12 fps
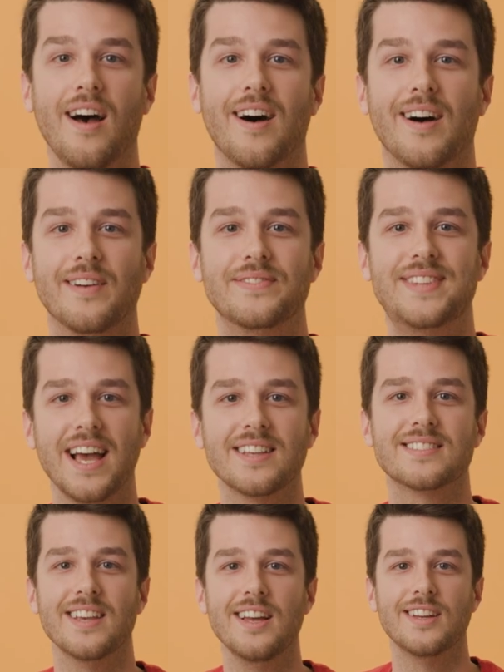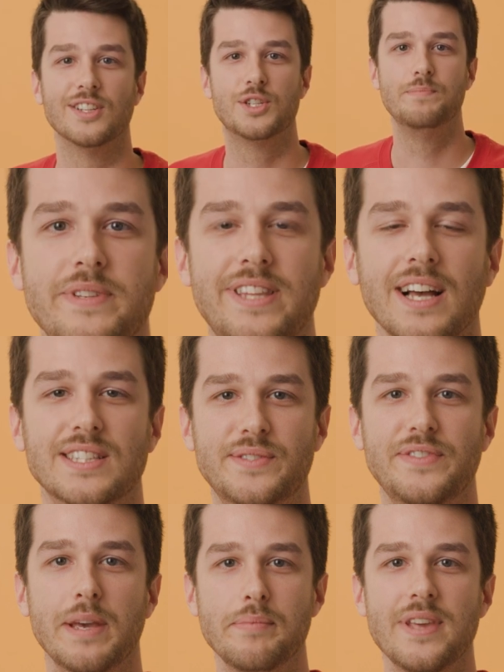Ah, Tarzan, je
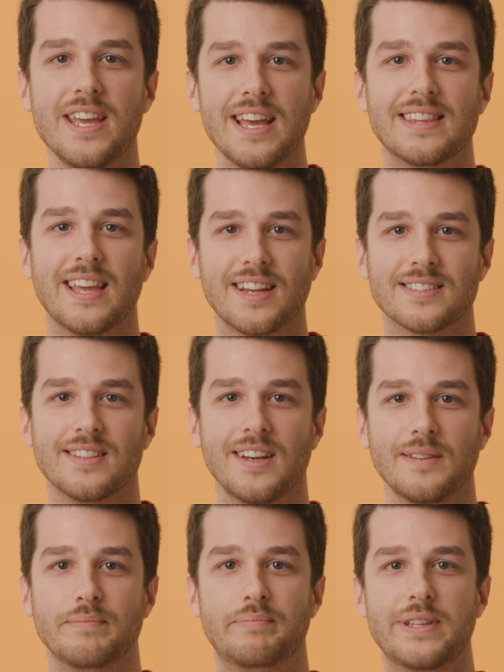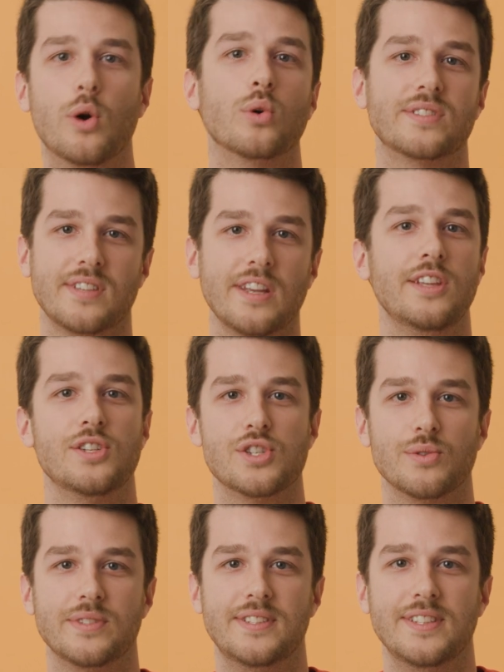m'identifiais bien à Tarzan, puis au
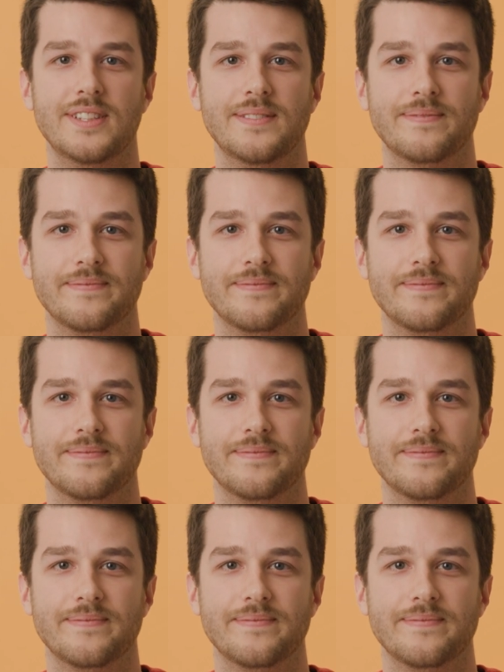singe aussi.